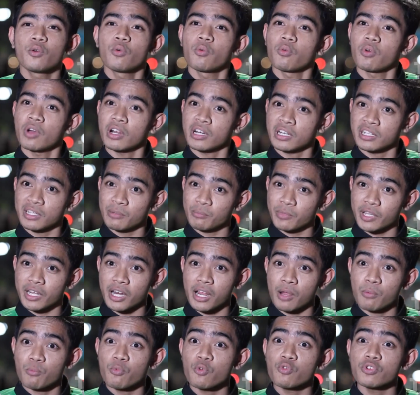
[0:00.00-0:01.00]
warnanya
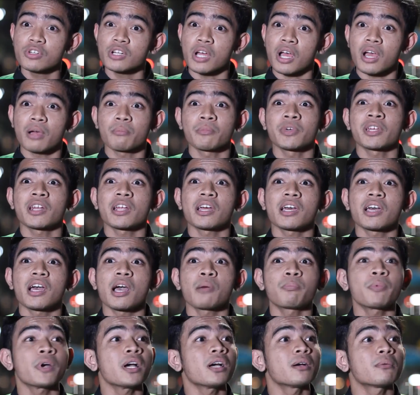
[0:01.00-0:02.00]
merah muda merah
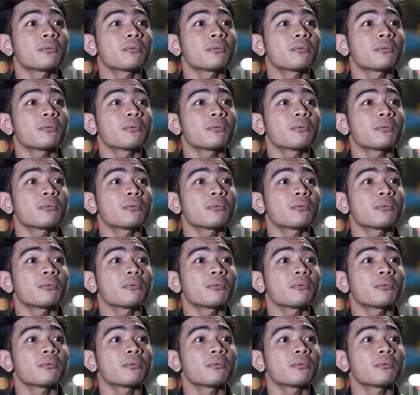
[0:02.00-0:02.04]
apa